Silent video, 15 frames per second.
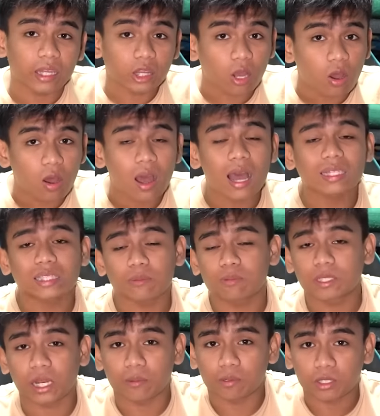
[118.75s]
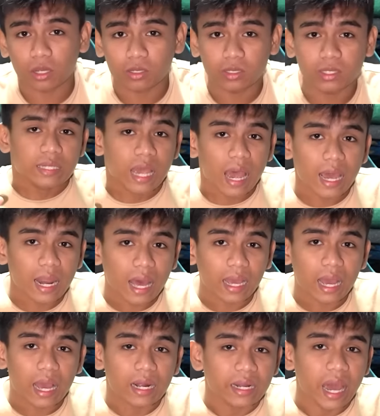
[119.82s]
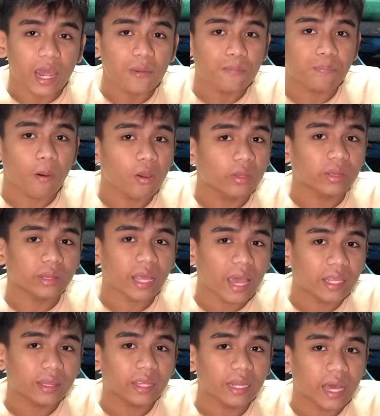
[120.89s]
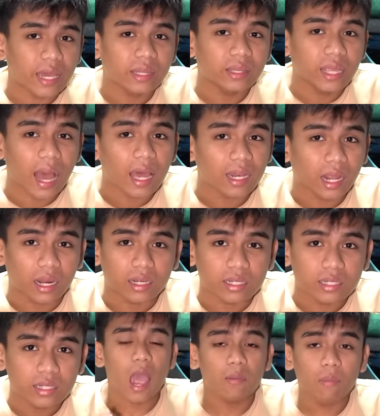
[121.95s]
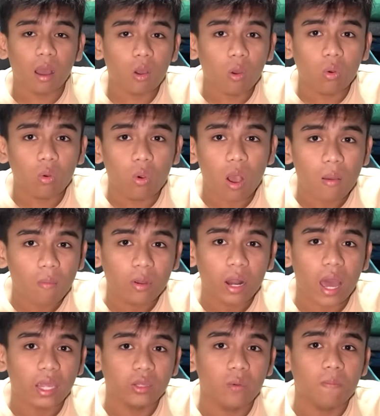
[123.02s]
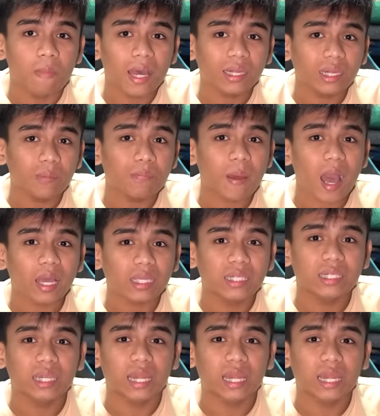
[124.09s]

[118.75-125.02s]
Ito ang subscription. Sa halagang 9.99 dollars ay makukuha mo na yung monthly package